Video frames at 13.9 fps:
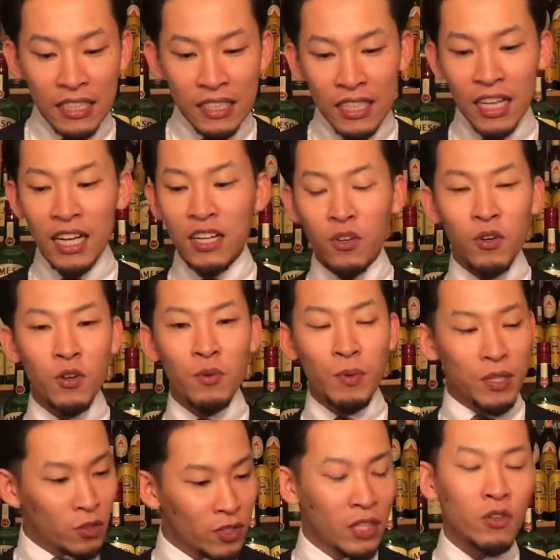でやはりこう、まあ、
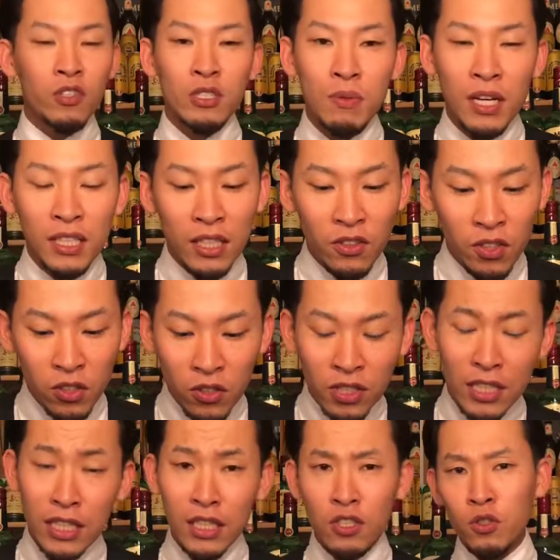その楽しみ方の一つ
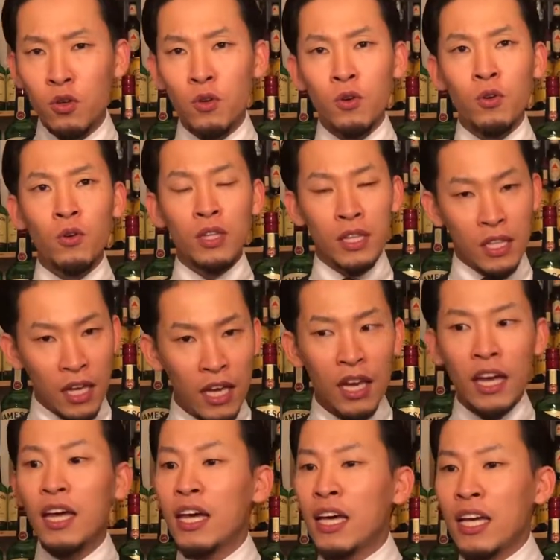だっていうところ
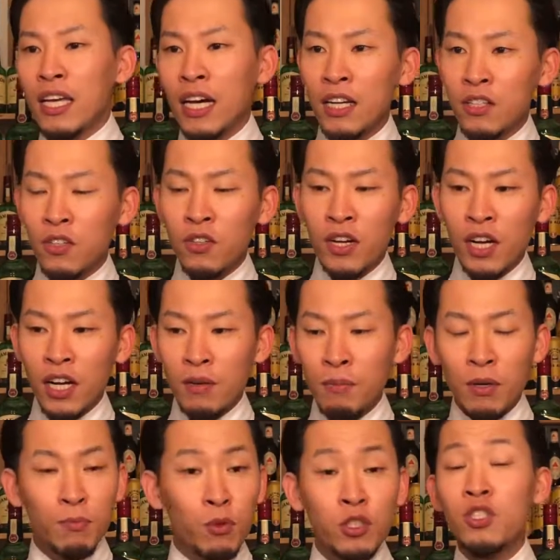でやはりこの、ま
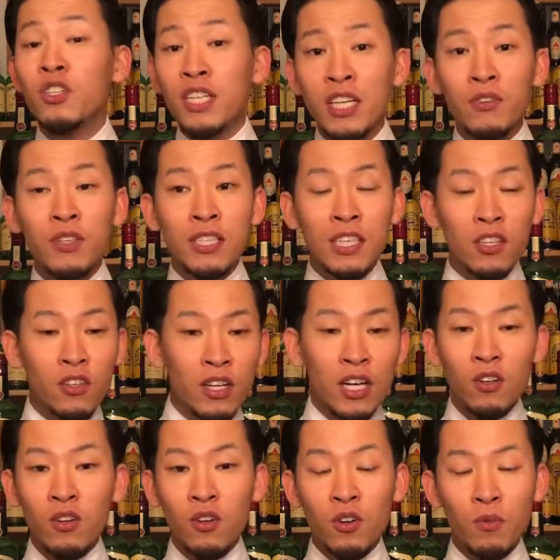あ、もちろんねウイスキーよくあ
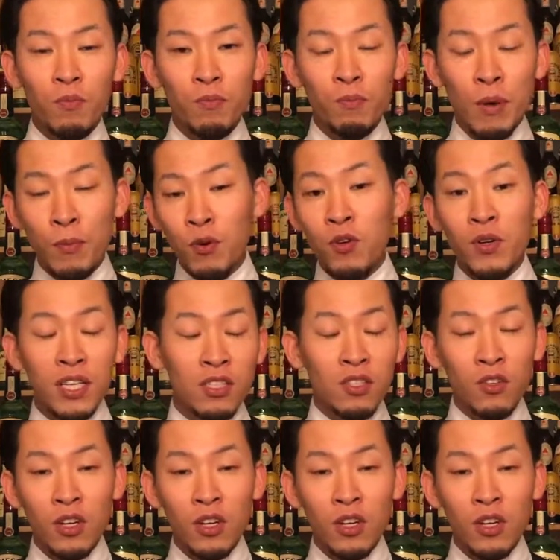の、まあ、僕はねスト